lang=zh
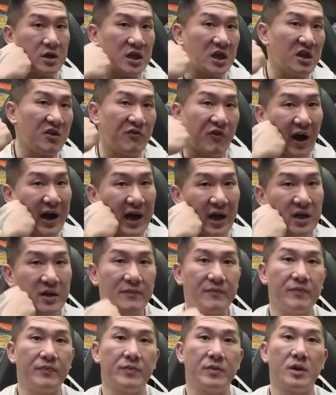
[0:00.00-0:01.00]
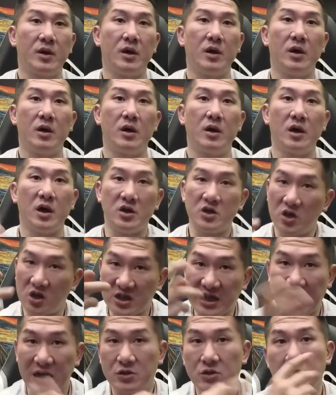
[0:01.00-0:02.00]
地方，人就
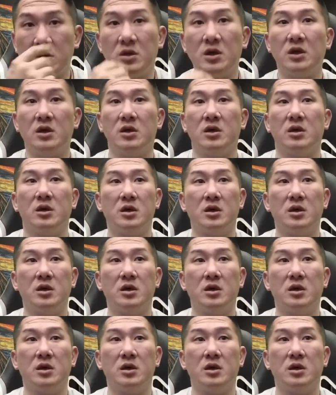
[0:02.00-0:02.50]
下去了。